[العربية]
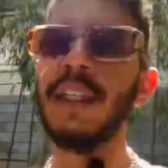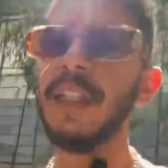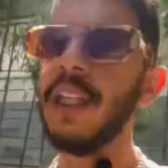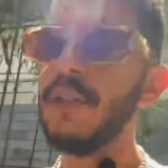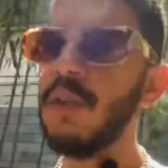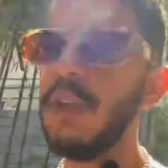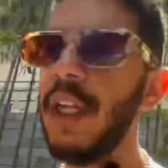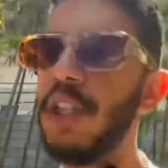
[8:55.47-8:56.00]

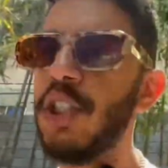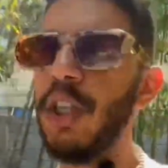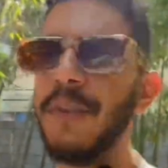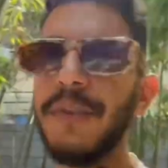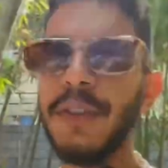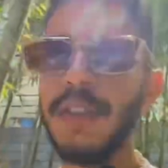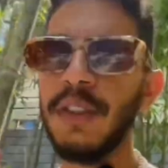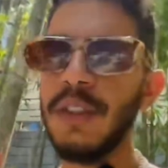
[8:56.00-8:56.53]
تقول لي شوف
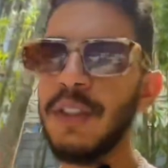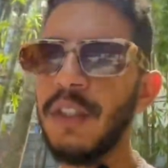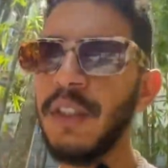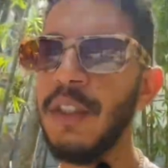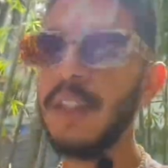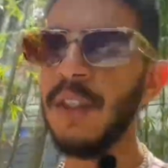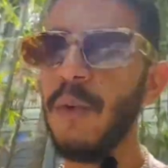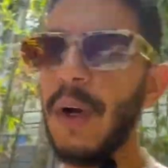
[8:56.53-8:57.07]

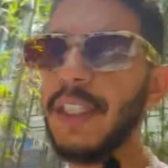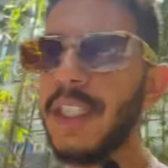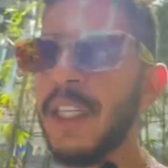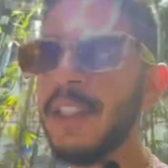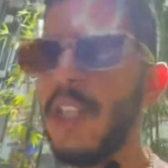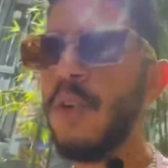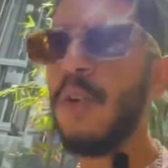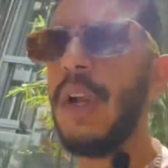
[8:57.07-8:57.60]
واجي
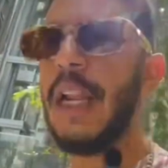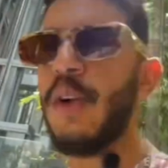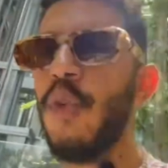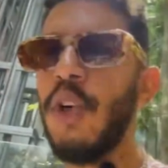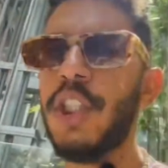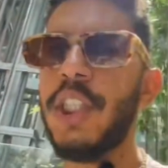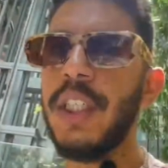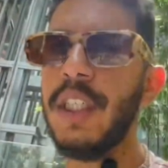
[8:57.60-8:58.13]
كنت نقولها
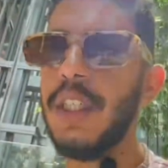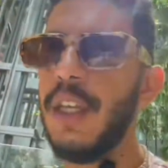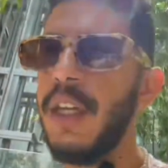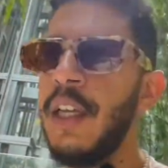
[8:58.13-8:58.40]
لكل شيء